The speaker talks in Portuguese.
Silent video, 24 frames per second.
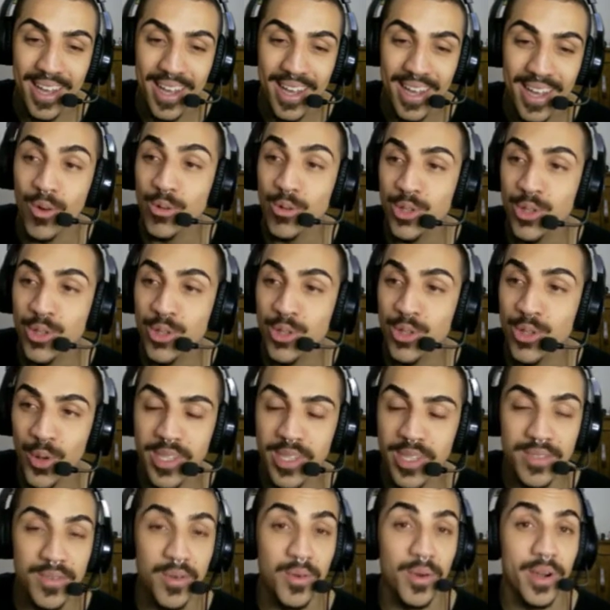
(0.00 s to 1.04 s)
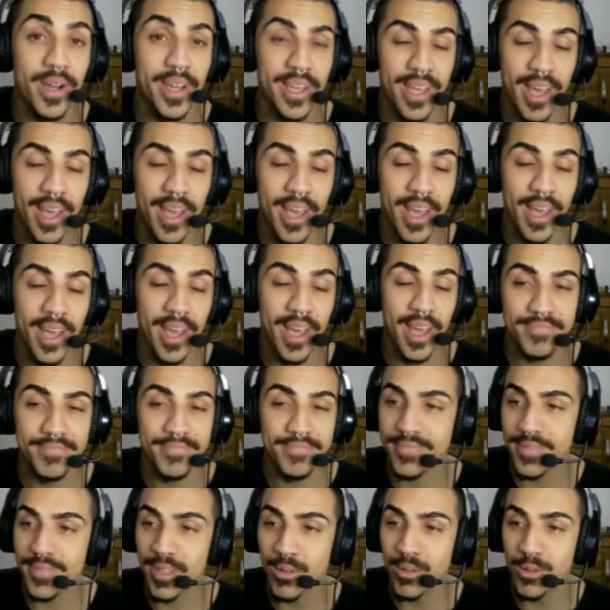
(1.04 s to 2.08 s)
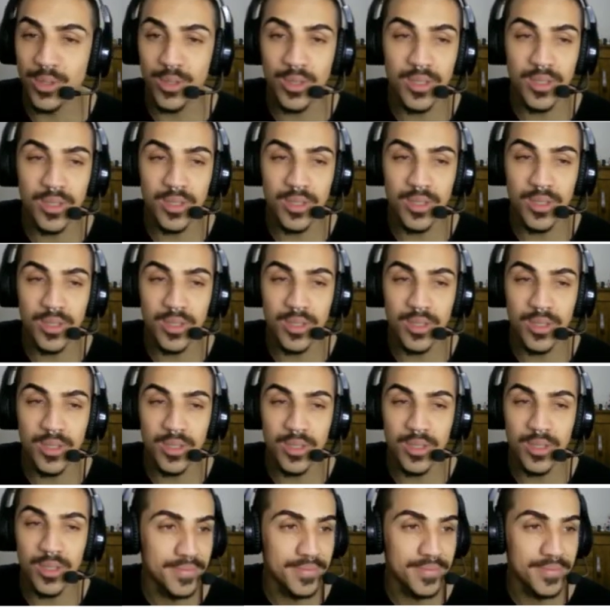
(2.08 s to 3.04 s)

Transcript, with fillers: Os dois vão ganhar. Os dois vão ganhar.